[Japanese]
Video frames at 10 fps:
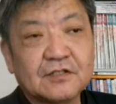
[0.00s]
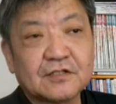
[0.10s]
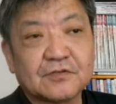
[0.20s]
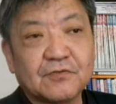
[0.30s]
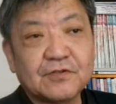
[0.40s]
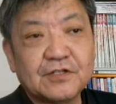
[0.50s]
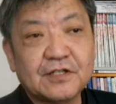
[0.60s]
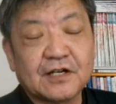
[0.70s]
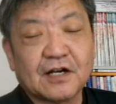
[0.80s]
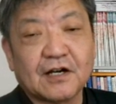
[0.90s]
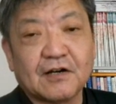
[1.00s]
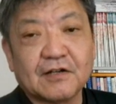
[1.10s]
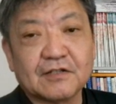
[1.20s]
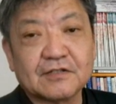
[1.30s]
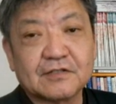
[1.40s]
しかし、
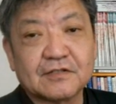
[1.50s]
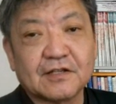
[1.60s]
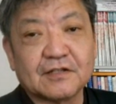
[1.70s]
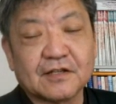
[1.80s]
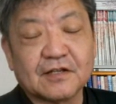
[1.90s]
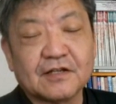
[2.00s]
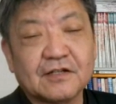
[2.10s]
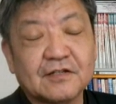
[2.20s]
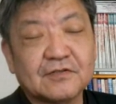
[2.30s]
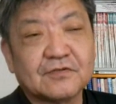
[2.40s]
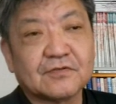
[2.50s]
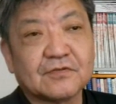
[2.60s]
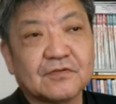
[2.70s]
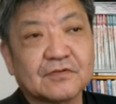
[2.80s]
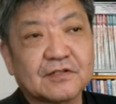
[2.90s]
ロシアってね、そ
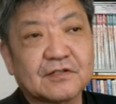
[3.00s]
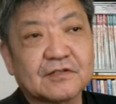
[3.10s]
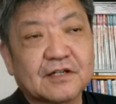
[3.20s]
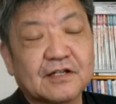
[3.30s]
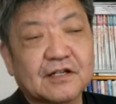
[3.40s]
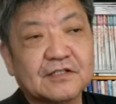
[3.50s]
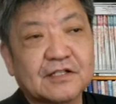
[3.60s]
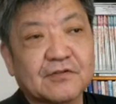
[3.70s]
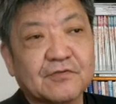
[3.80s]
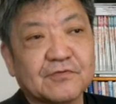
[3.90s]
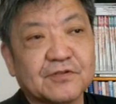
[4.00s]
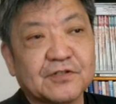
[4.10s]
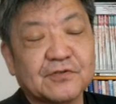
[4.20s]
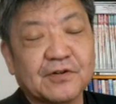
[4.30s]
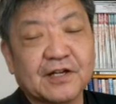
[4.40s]
の、対外資産
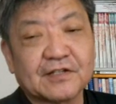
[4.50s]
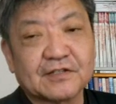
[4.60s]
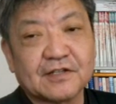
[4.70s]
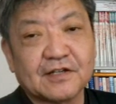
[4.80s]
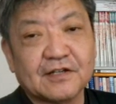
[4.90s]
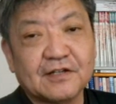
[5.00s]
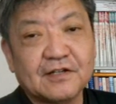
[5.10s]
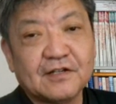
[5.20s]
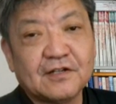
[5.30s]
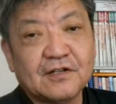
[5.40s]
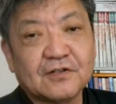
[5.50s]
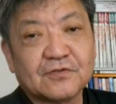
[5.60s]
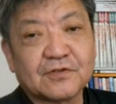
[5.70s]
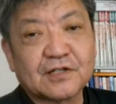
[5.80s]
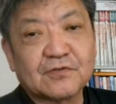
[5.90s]
42兆円あって、
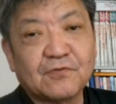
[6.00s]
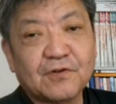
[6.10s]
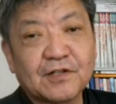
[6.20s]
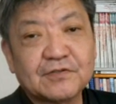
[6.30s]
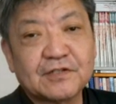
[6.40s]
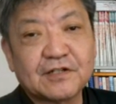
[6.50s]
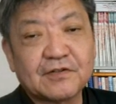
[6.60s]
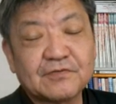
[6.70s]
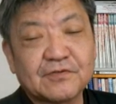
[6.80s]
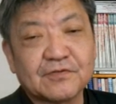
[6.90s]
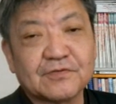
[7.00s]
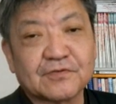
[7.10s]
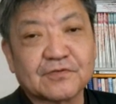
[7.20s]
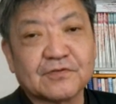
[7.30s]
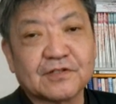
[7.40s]
それが凍結されるという
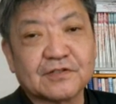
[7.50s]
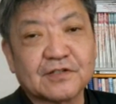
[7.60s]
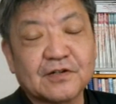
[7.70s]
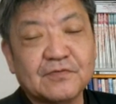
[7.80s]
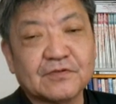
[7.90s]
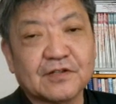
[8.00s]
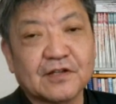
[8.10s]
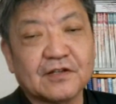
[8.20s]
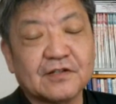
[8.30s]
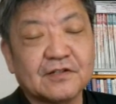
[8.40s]
ことをですね、多分ね、